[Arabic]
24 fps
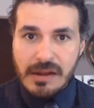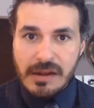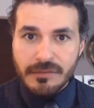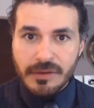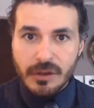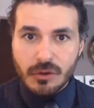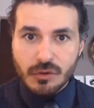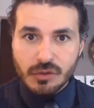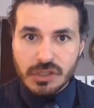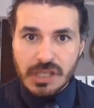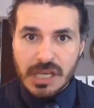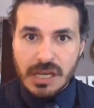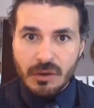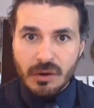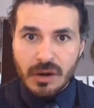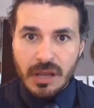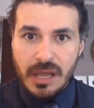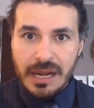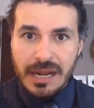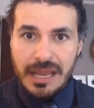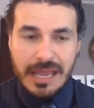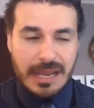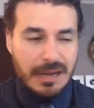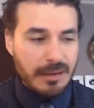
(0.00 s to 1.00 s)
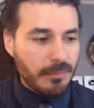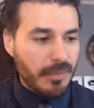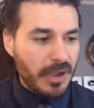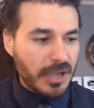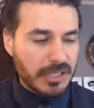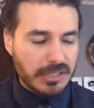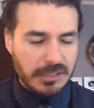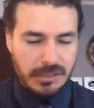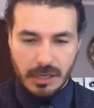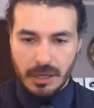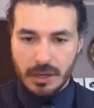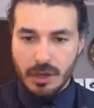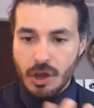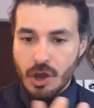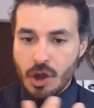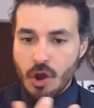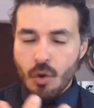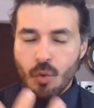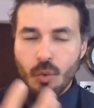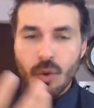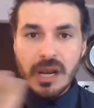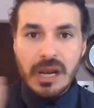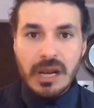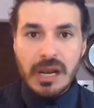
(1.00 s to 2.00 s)
الفيروسيه والخلايا البايظه
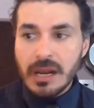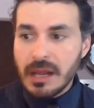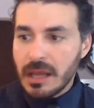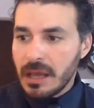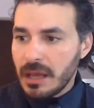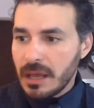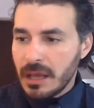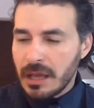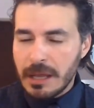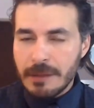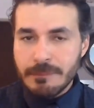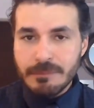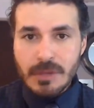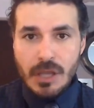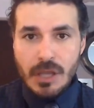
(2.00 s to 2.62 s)
وال